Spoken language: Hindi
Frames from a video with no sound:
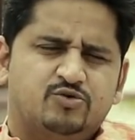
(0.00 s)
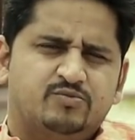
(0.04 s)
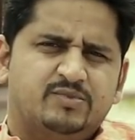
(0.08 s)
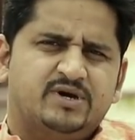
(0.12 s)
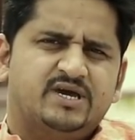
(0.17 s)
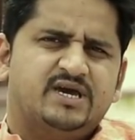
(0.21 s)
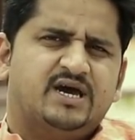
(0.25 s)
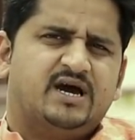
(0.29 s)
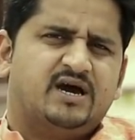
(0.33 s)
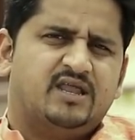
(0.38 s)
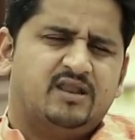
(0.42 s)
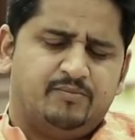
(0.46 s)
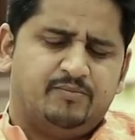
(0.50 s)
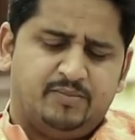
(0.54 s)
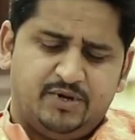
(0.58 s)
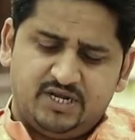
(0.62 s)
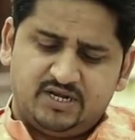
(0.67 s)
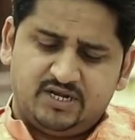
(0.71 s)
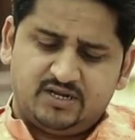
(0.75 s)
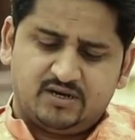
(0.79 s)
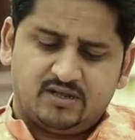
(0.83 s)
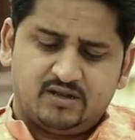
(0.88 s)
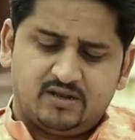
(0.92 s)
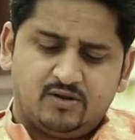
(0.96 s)
को मैं यहाँ
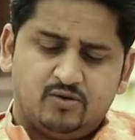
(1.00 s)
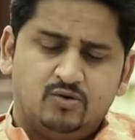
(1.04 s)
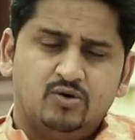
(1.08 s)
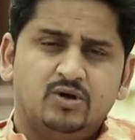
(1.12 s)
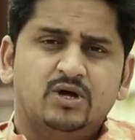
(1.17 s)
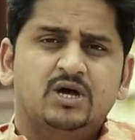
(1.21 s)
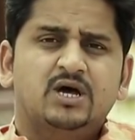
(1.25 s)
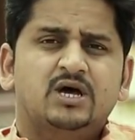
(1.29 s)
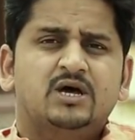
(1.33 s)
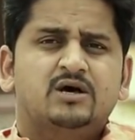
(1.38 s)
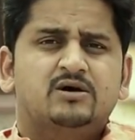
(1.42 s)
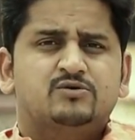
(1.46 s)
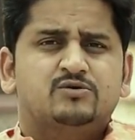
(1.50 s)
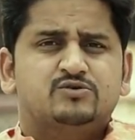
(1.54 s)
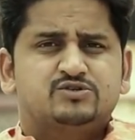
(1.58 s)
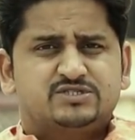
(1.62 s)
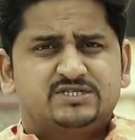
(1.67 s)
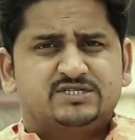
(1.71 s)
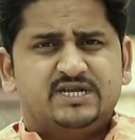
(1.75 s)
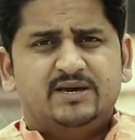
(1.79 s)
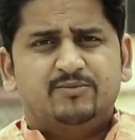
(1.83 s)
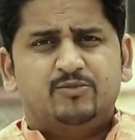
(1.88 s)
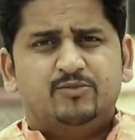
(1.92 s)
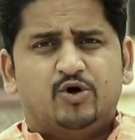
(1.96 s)
रिपीट कर रहा हूँ
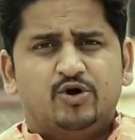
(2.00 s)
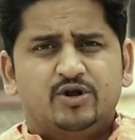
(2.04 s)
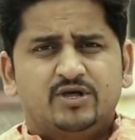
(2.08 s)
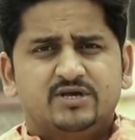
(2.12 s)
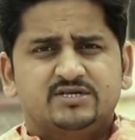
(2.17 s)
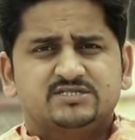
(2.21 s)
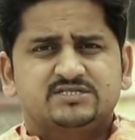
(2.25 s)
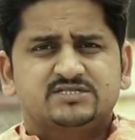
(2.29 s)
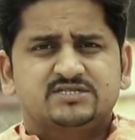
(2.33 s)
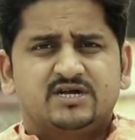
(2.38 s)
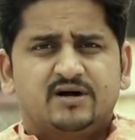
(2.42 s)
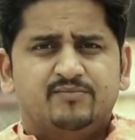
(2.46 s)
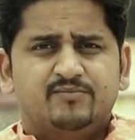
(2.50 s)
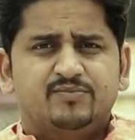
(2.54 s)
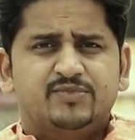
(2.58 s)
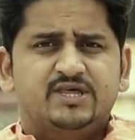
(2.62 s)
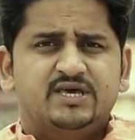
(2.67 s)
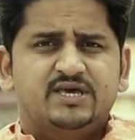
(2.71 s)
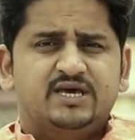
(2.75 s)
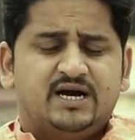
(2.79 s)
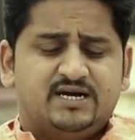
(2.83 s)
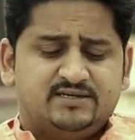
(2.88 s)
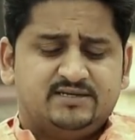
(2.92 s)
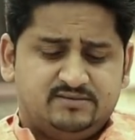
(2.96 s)
उस टाइम ऑडियंस कम
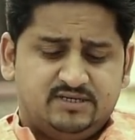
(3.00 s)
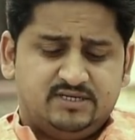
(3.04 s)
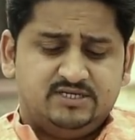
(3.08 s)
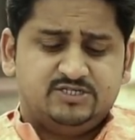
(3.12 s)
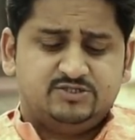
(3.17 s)
थी आज